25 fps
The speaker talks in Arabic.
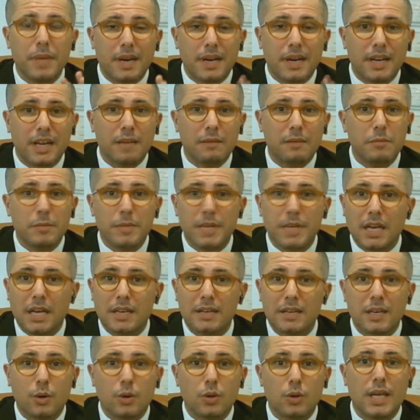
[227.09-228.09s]
بالرغم
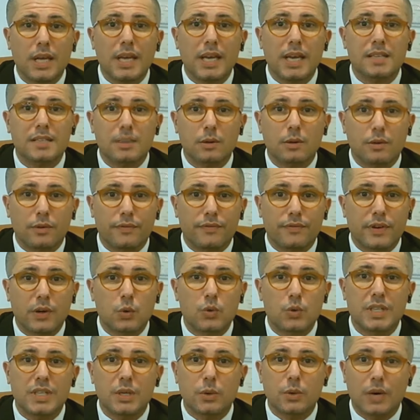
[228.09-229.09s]
من أنه لا
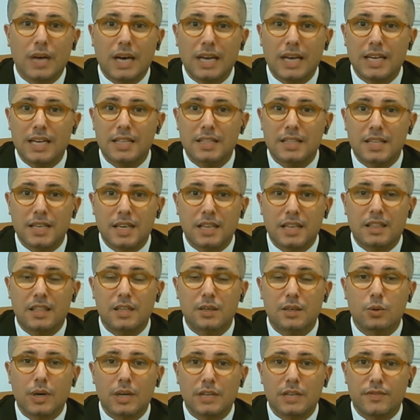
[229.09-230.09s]
يتوفر سوى على
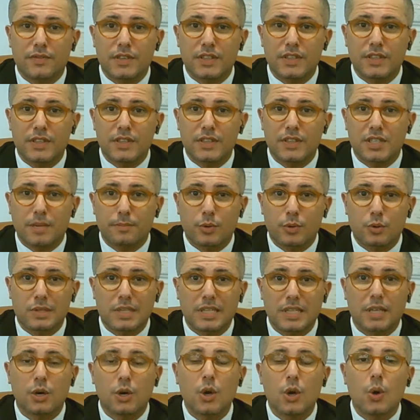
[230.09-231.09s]
ثلاث نقط في
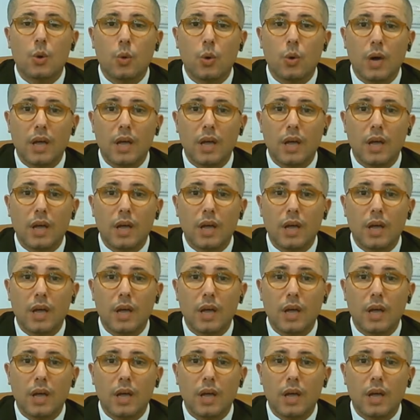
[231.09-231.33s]
الشامبيونز ليج